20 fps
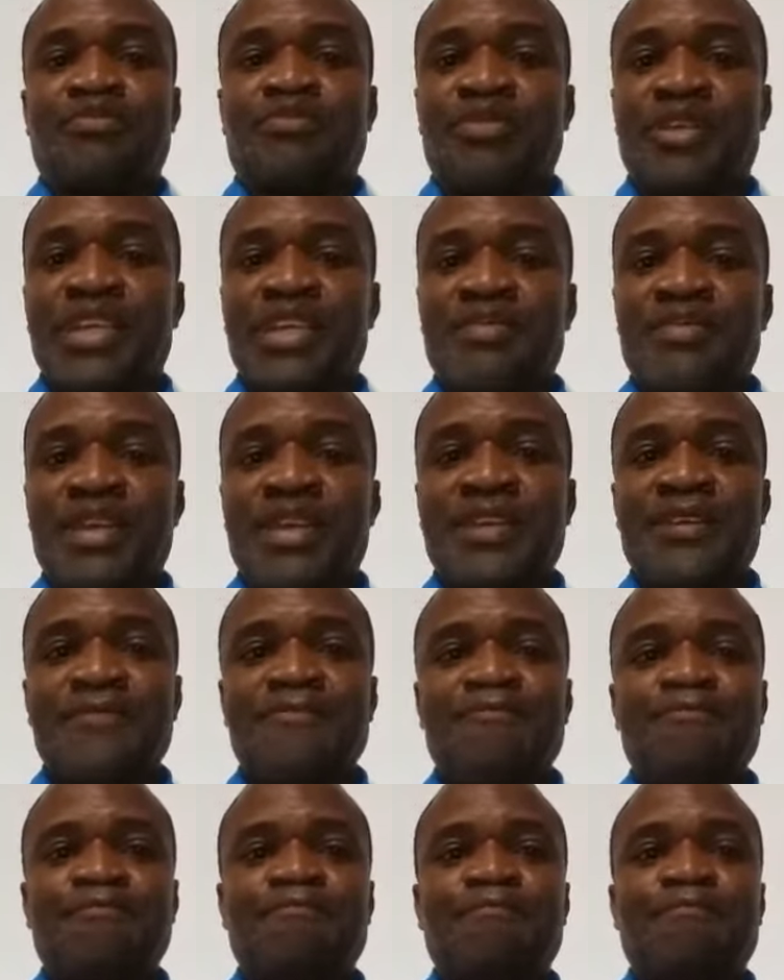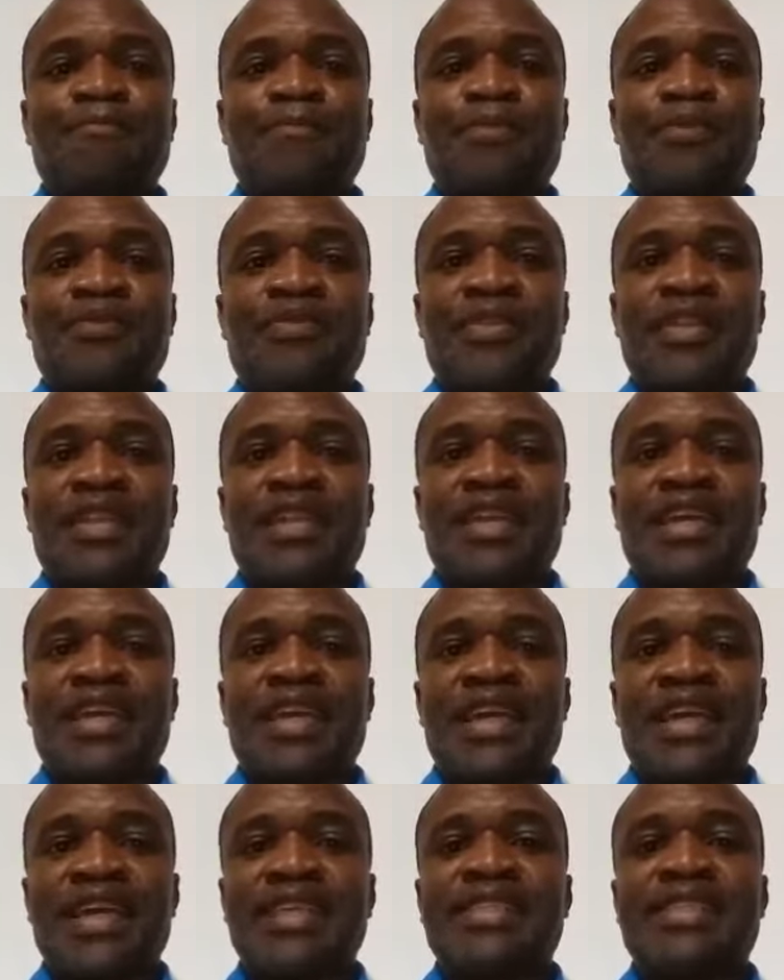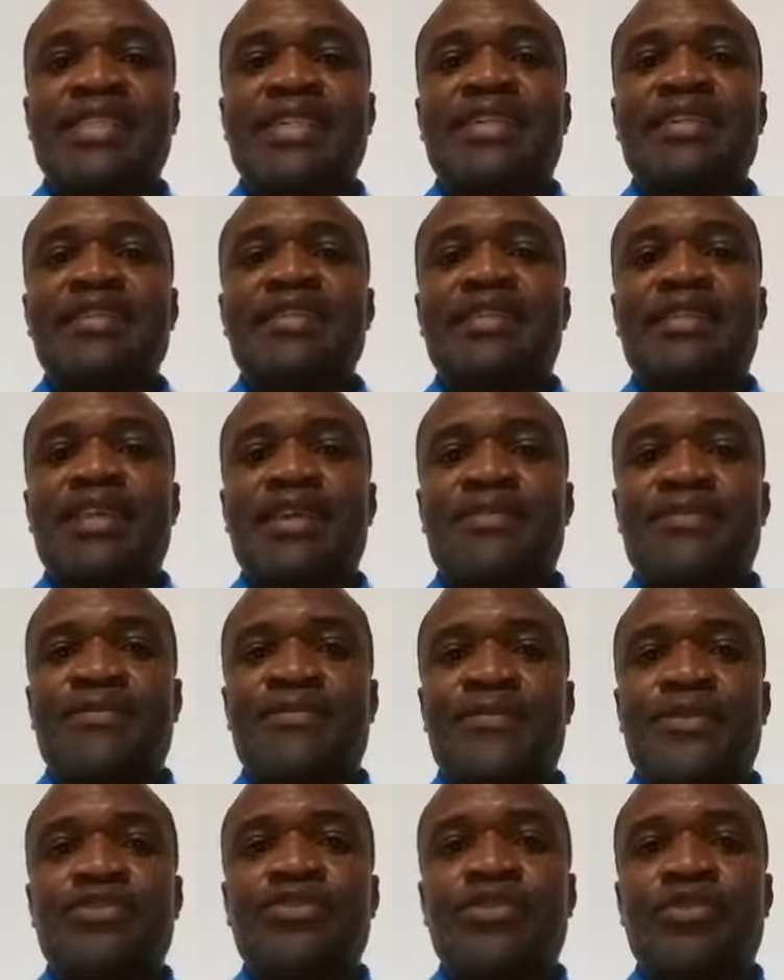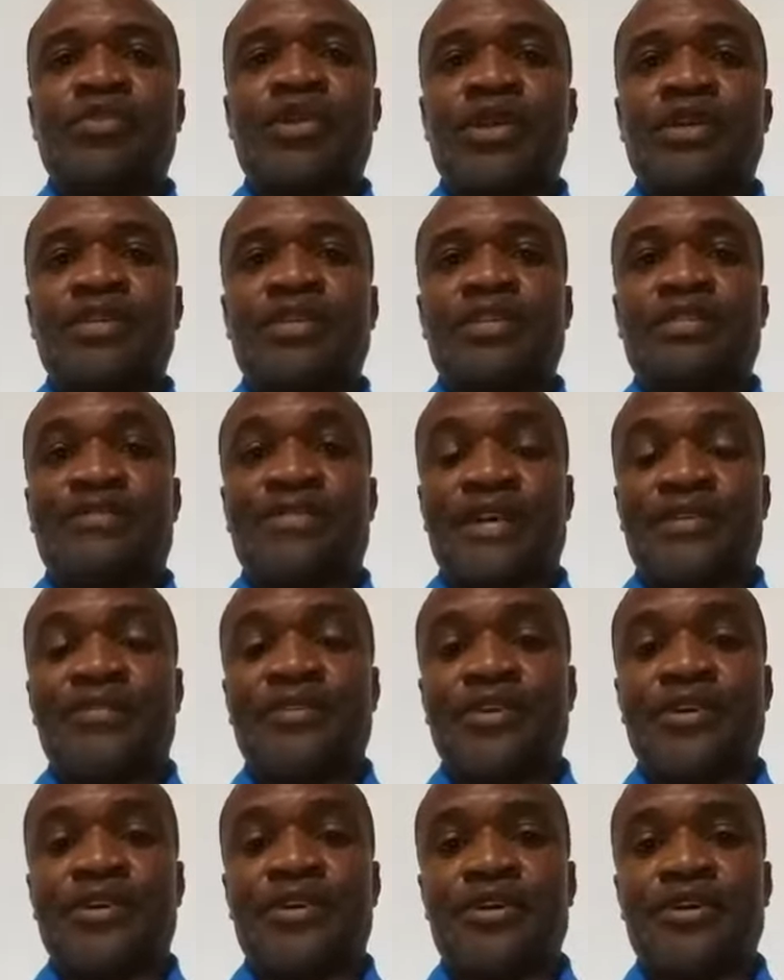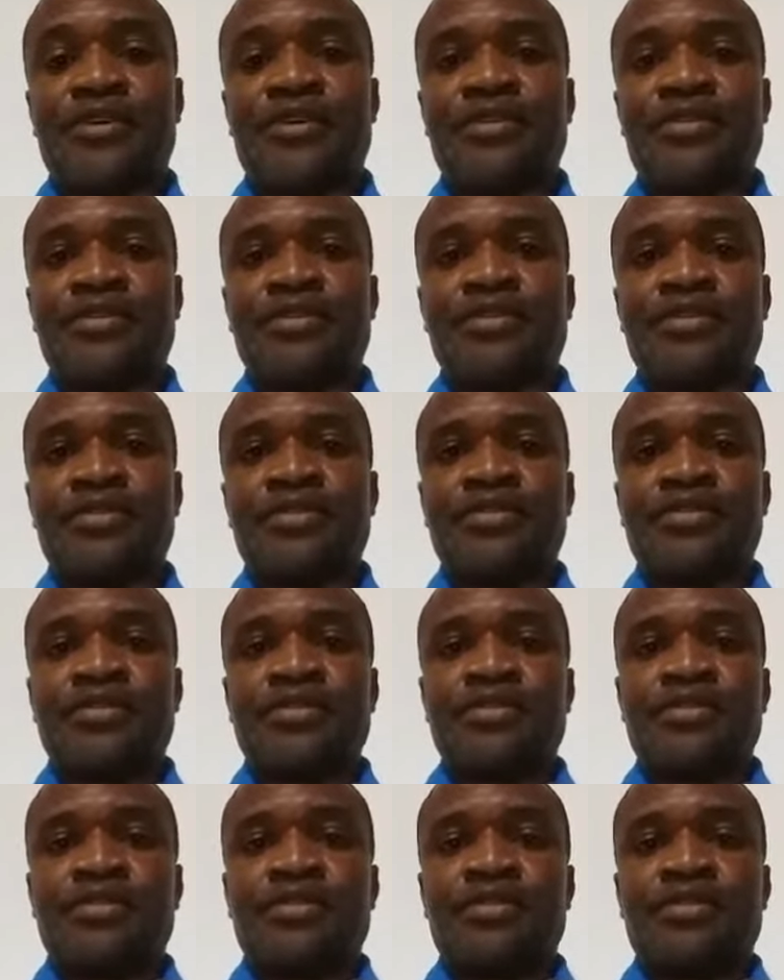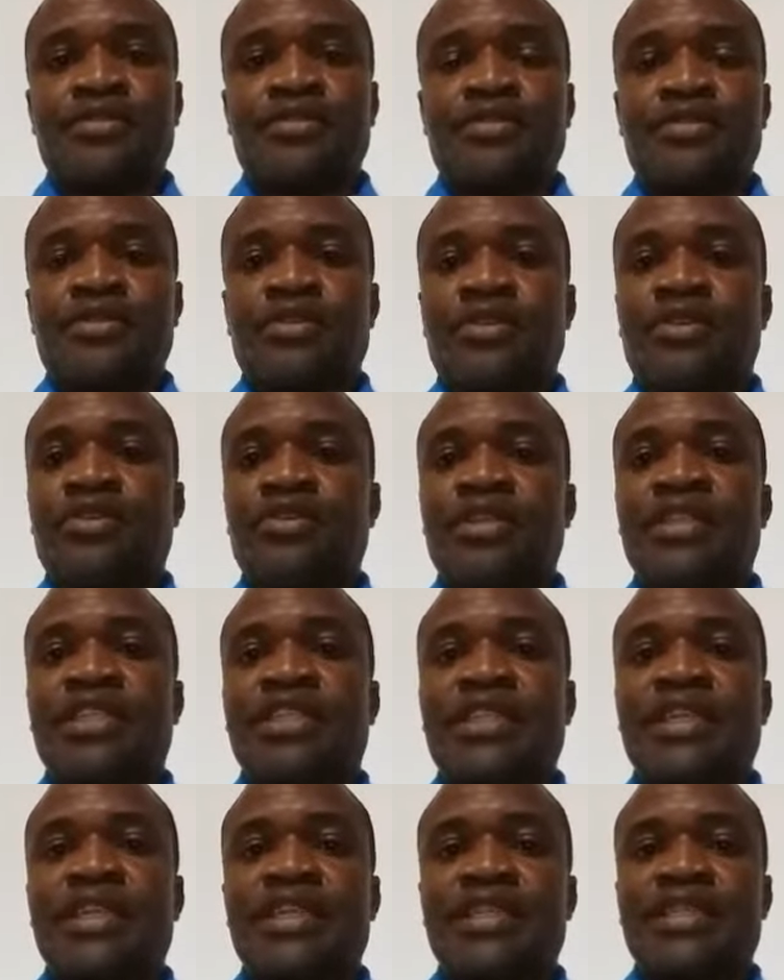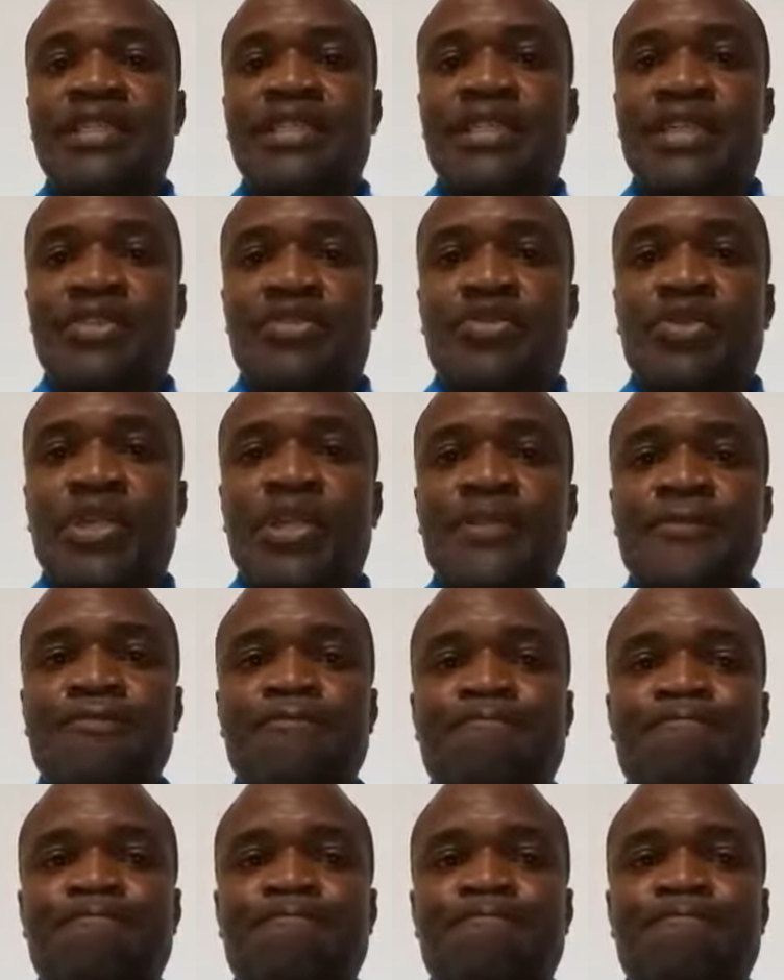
Bien-aimé, est-ce que tes fondements de faveur ont été détruits